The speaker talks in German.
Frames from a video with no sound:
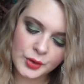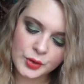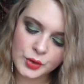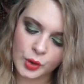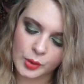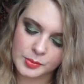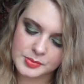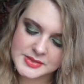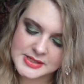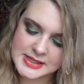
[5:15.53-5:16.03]

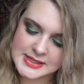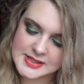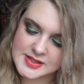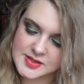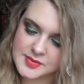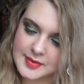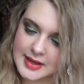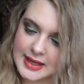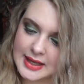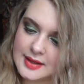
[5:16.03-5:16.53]
kommt es
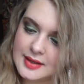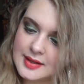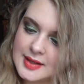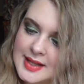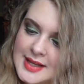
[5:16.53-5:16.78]
jetzt weg.